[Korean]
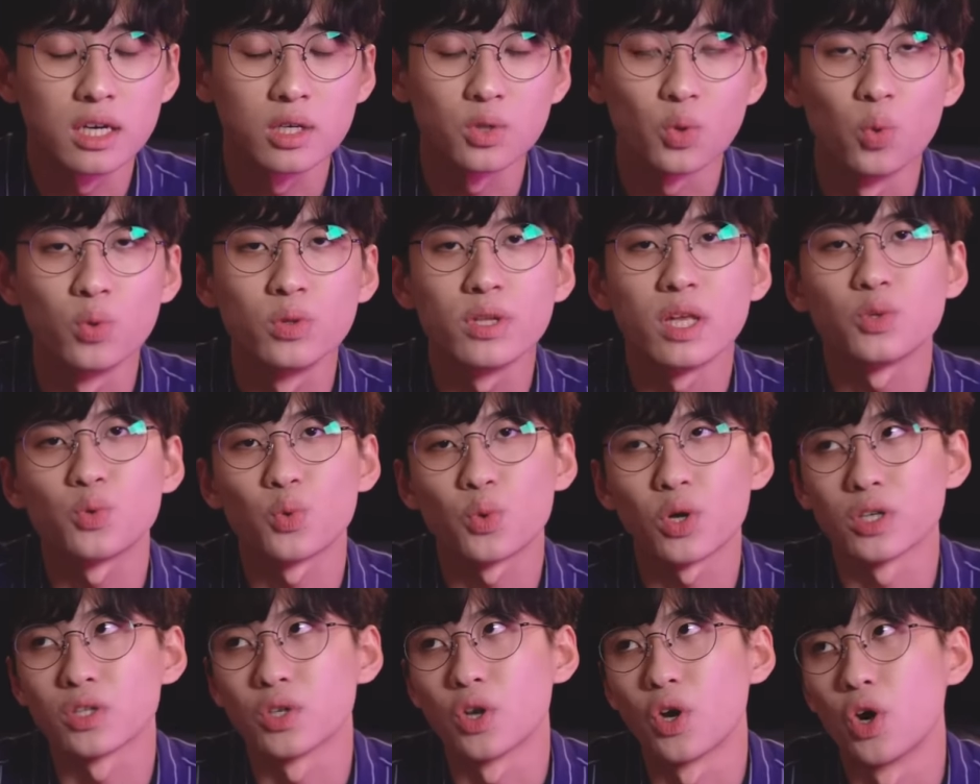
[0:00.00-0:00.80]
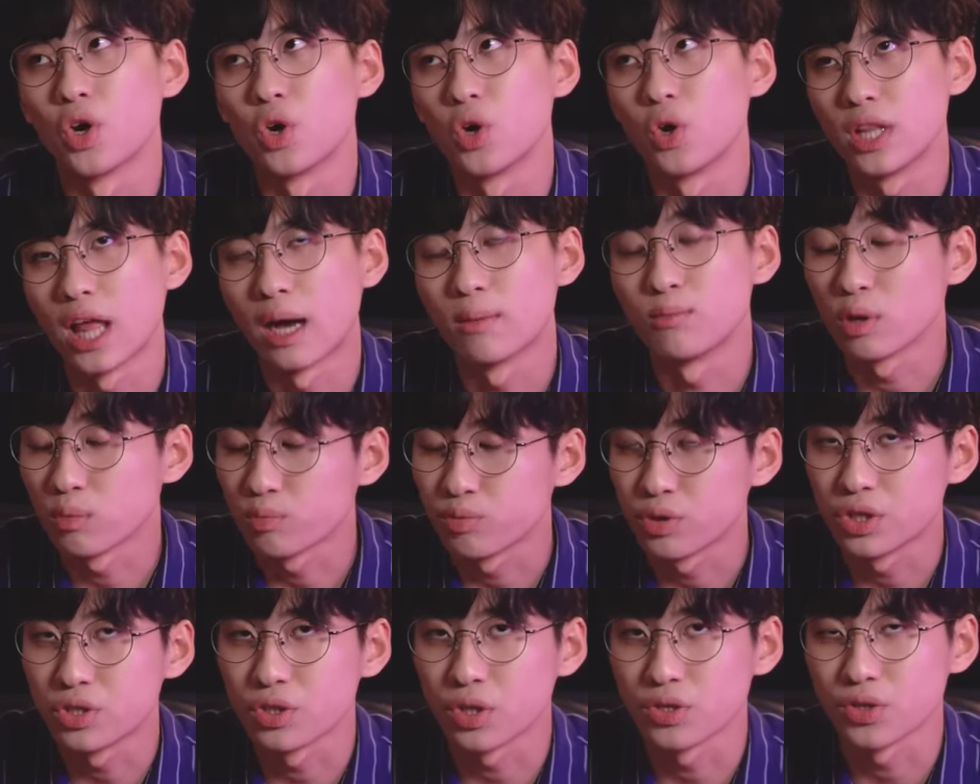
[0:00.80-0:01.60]
그 동네 쪽에서 나무에
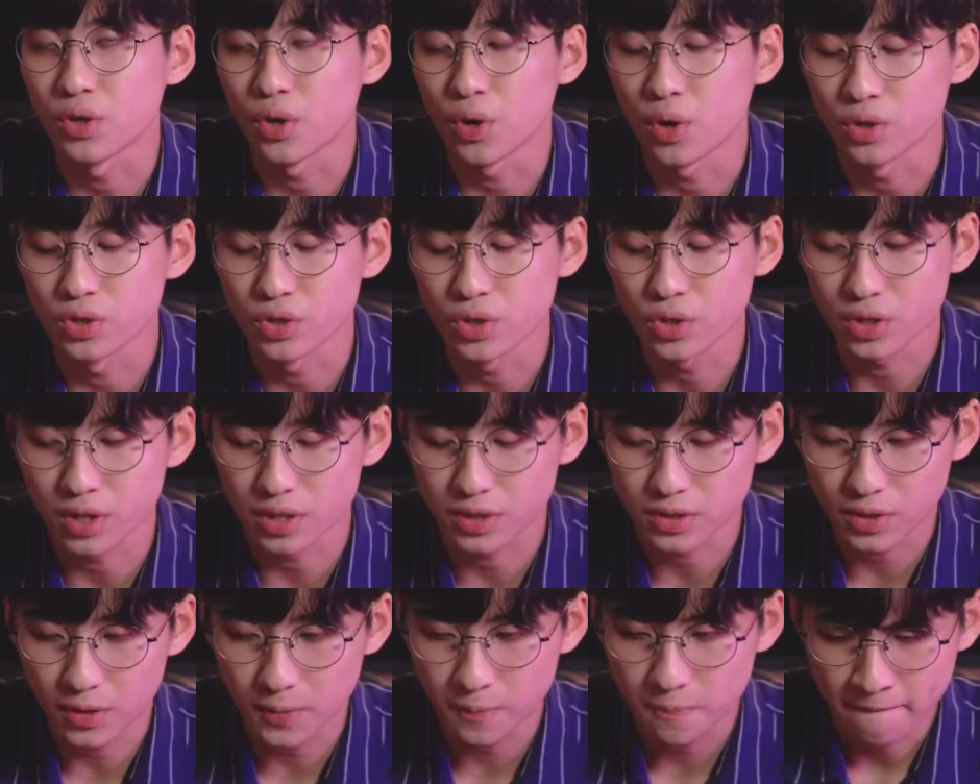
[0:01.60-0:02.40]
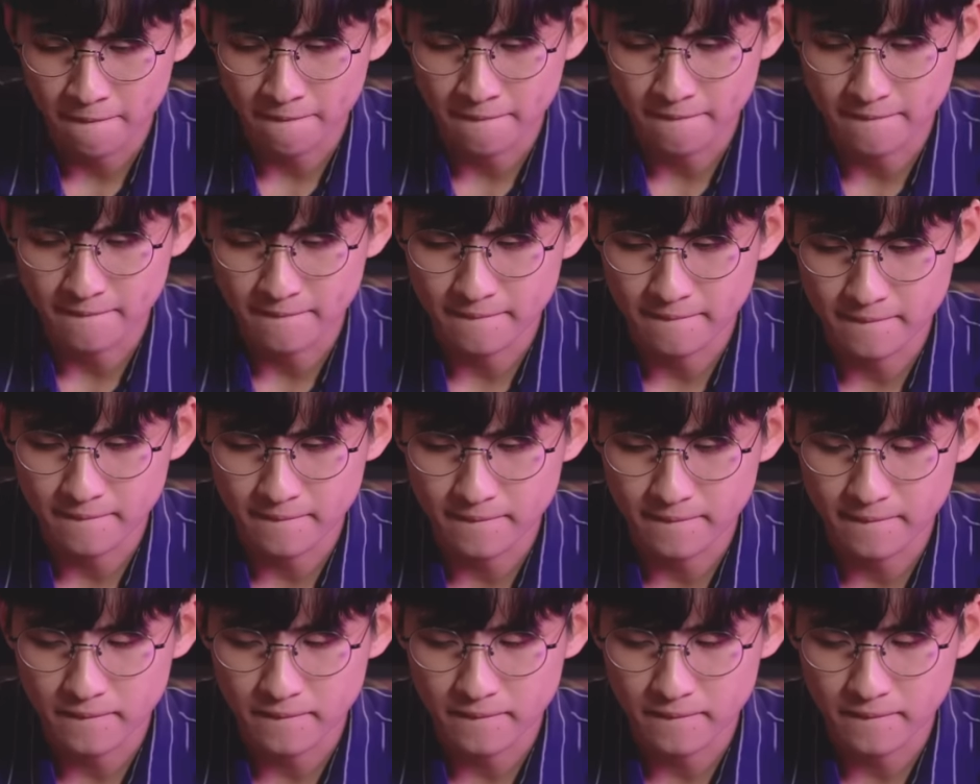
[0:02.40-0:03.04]
부딪혔었거든요. 그래서 음,